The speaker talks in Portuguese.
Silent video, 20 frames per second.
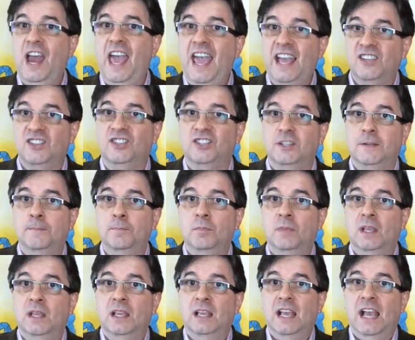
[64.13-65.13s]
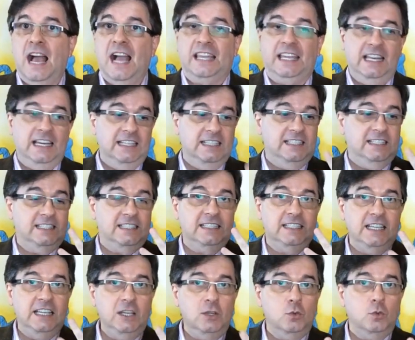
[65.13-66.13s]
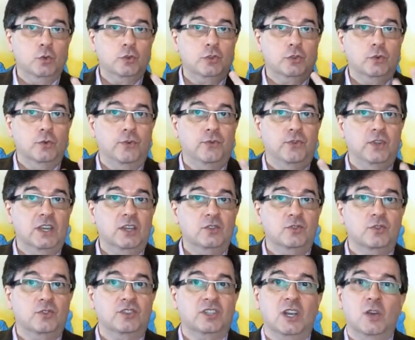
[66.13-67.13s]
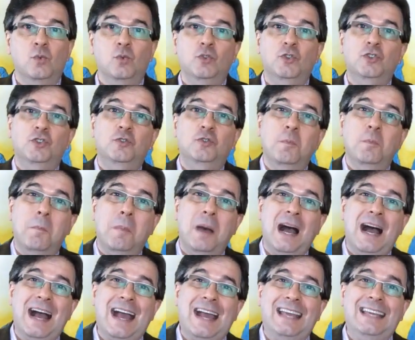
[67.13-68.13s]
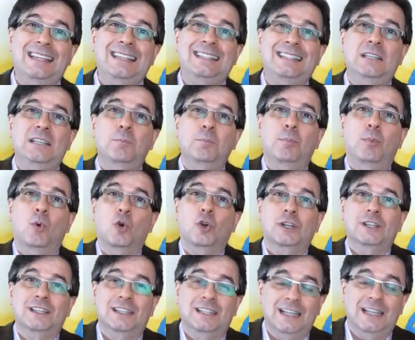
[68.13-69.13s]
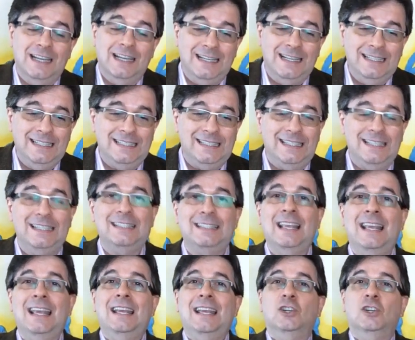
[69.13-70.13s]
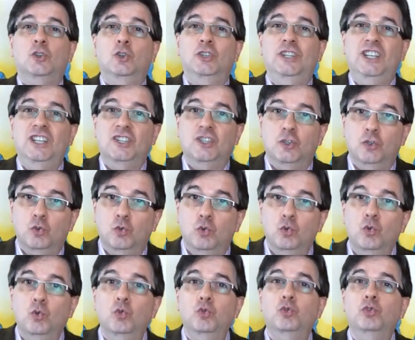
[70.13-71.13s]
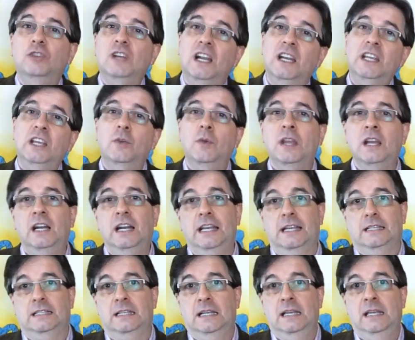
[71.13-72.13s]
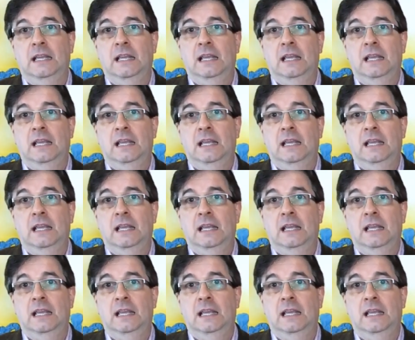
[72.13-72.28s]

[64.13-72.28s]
LESS? Aqueles cinco sufixos são os mais importantes de estudo da língua inglesa.